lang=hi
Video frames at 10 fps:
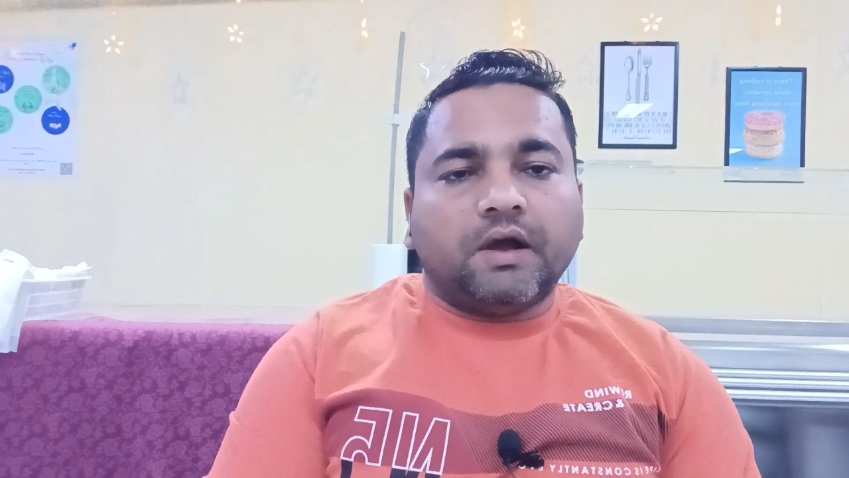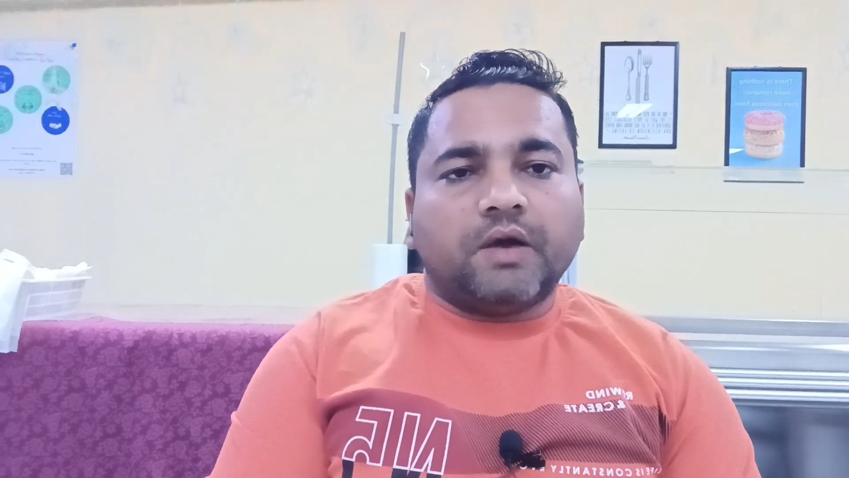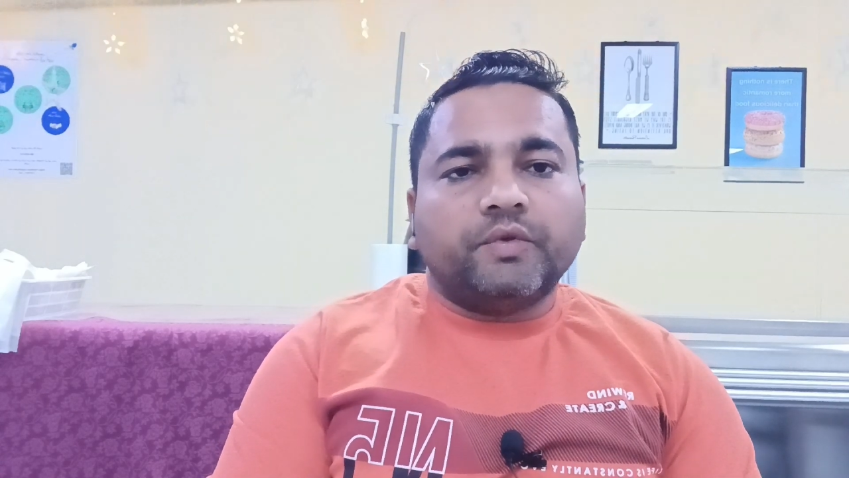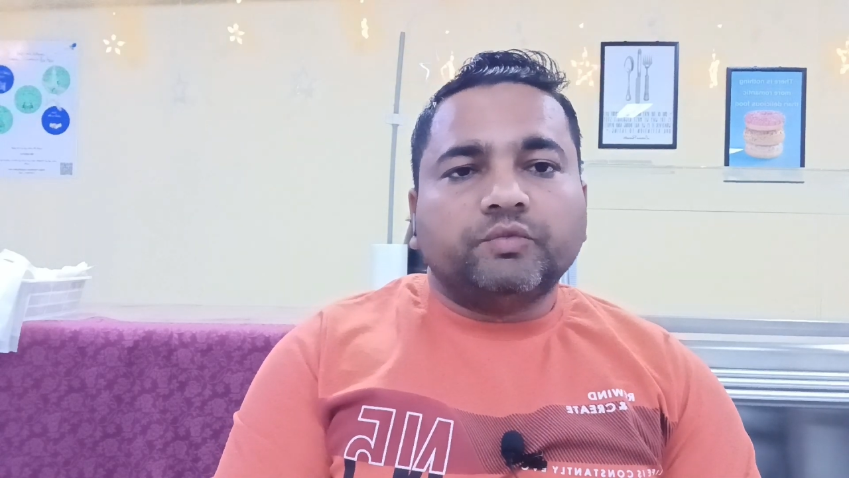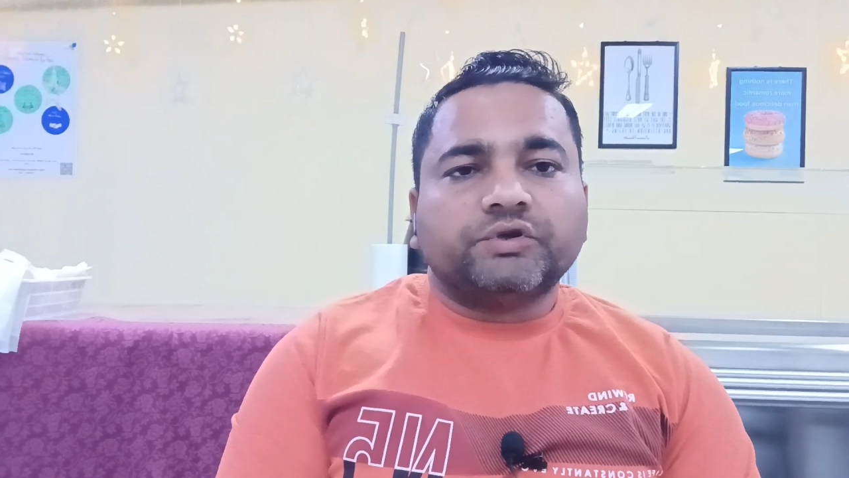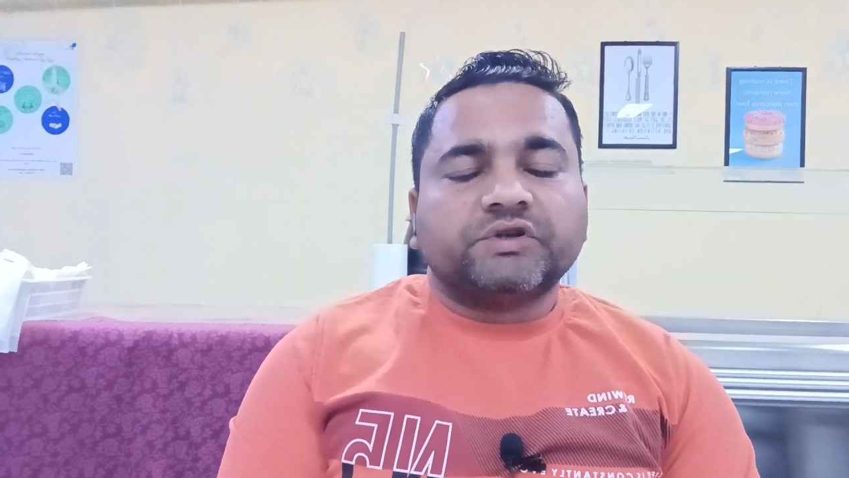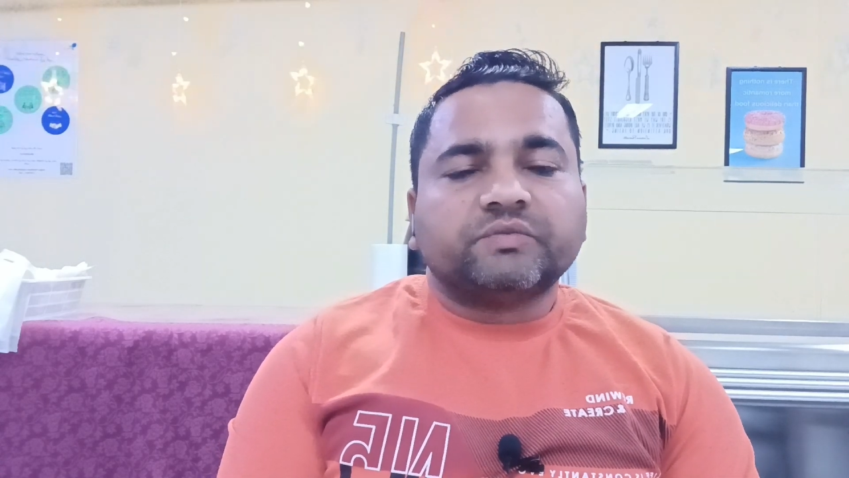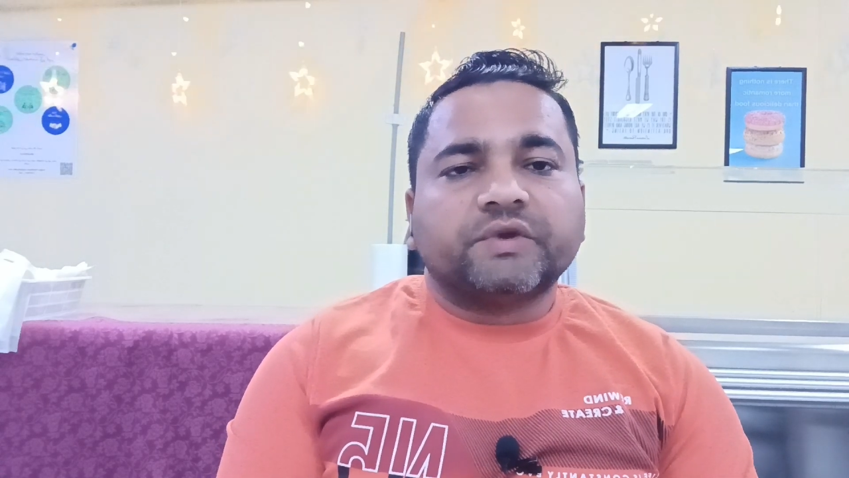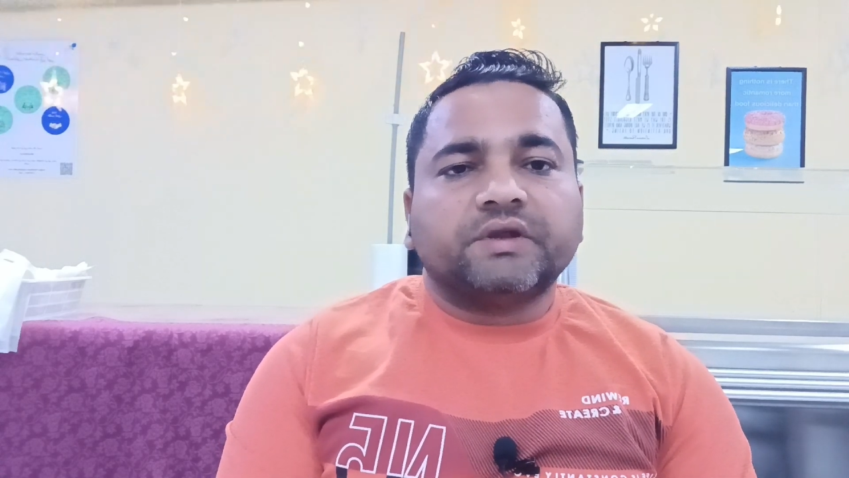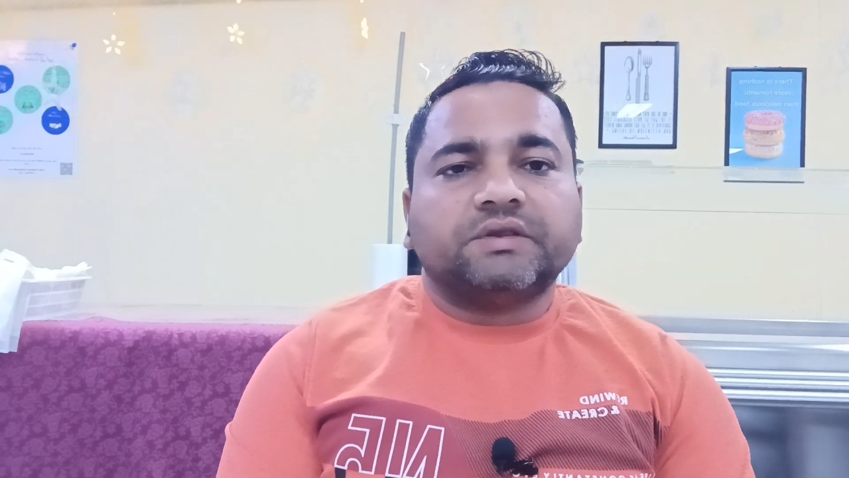अभी मुझे
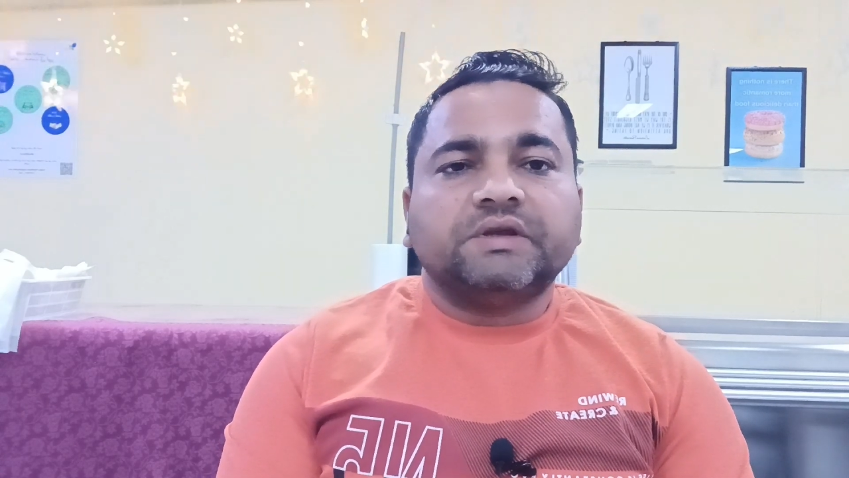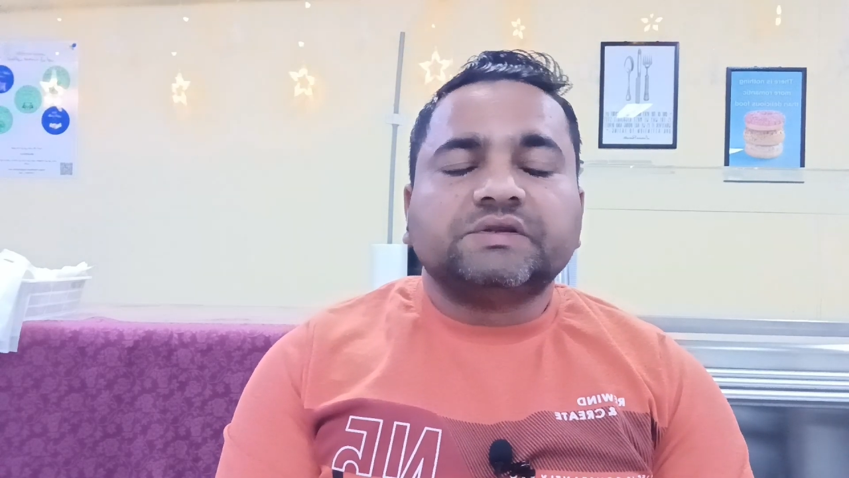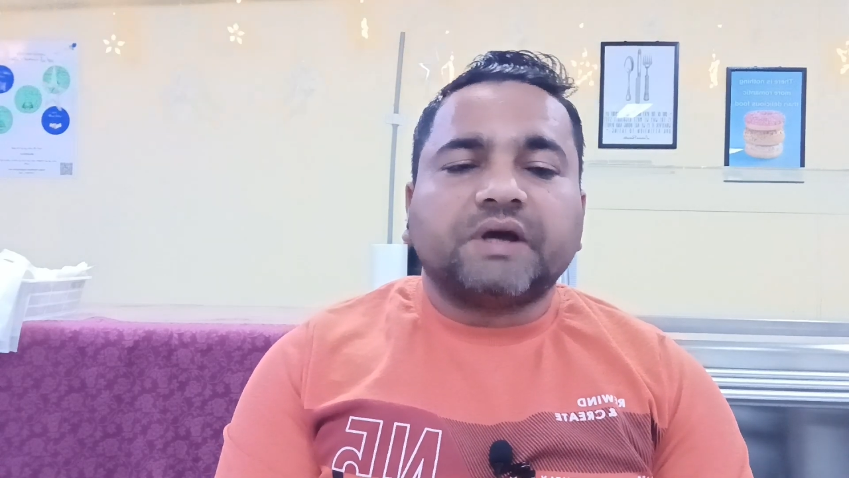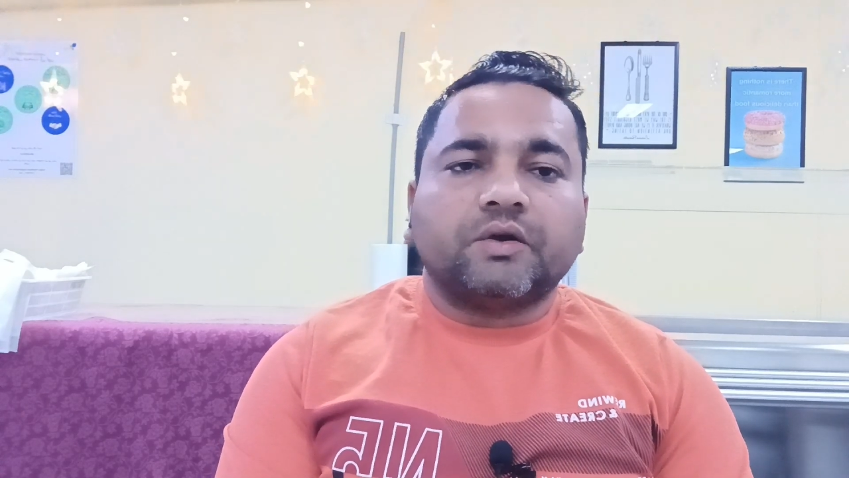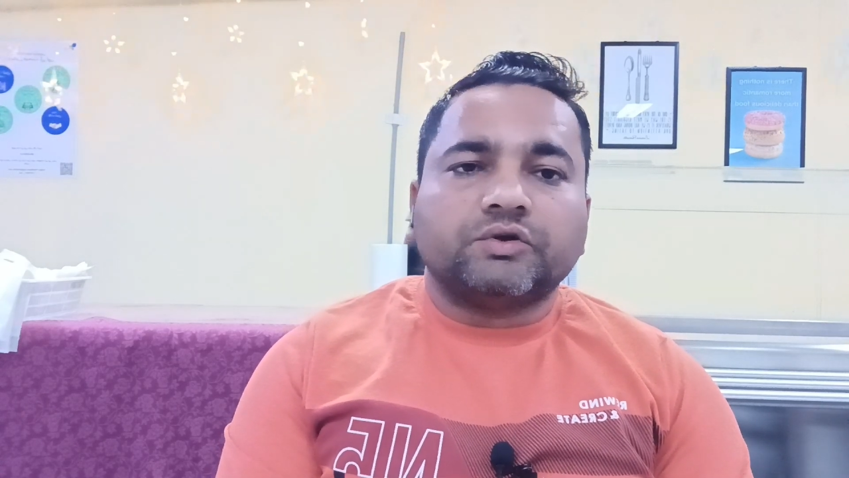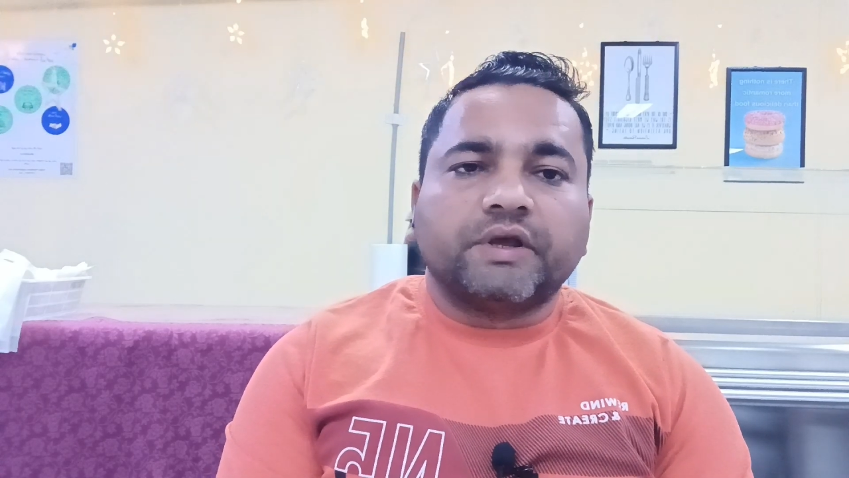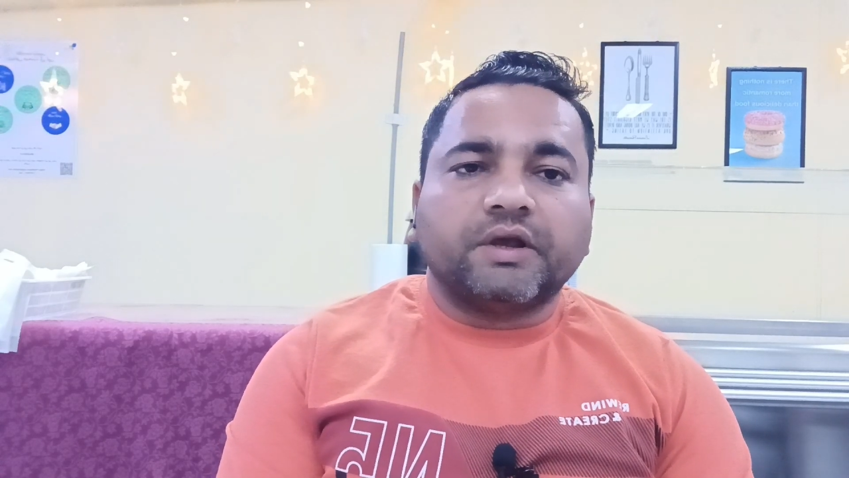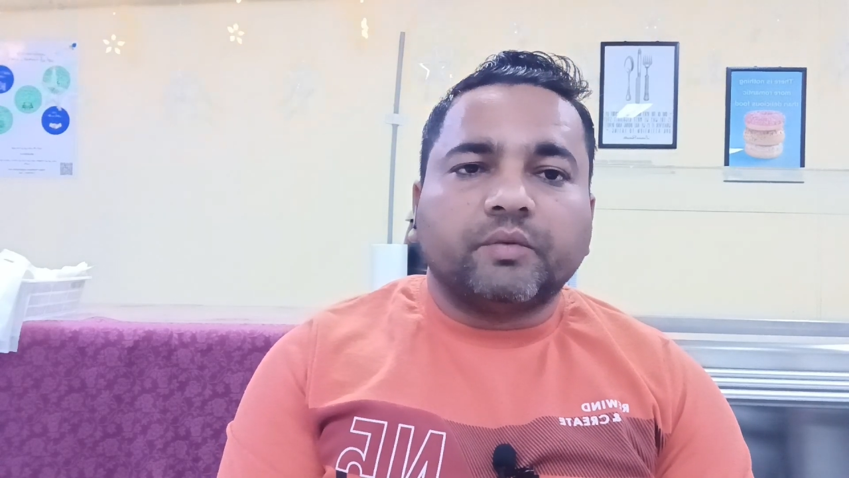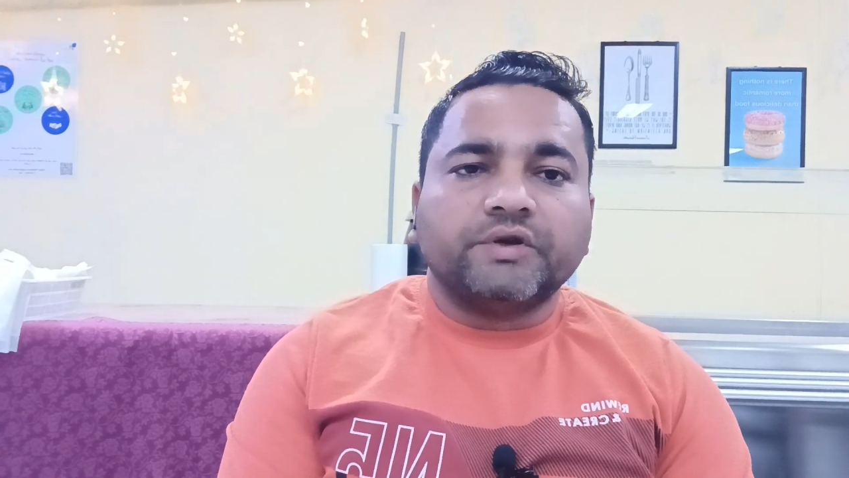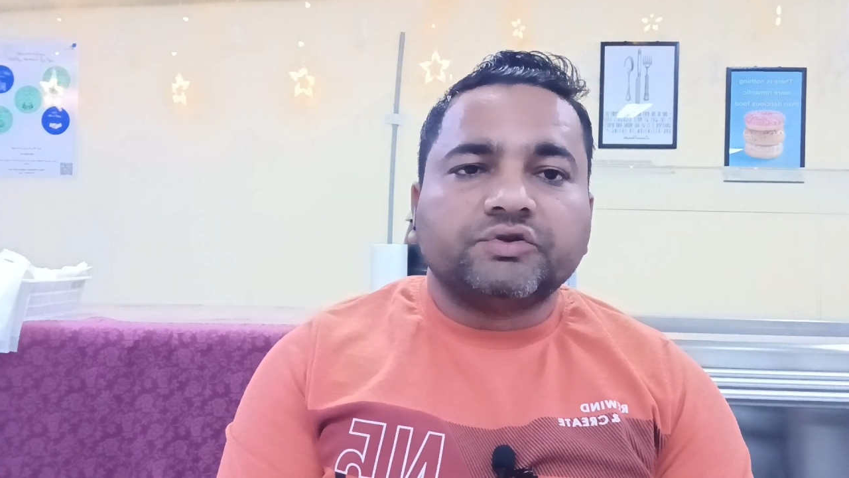इसमें तीन साल हो जाएंगे भाई